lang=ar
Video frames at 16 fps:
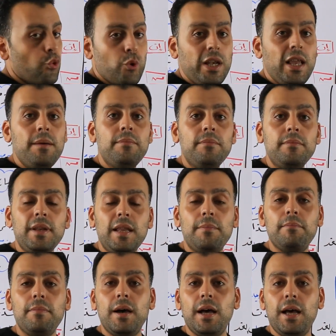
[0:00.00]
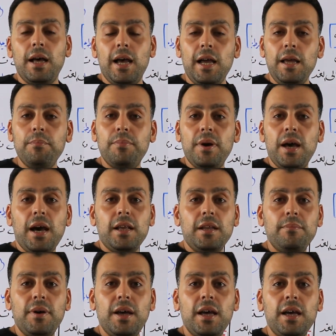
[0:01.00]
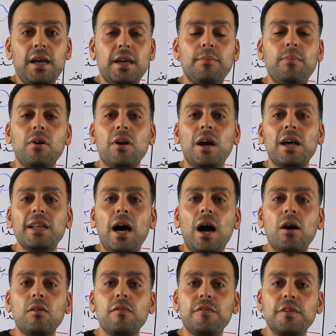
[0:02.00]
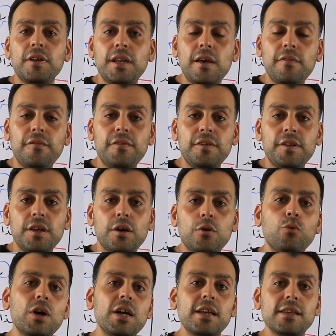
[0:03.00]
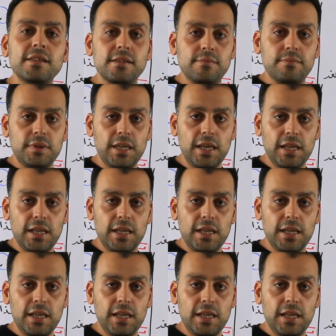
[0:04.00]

ولم لما احب اعربها عباره عن حرف نفي وجزم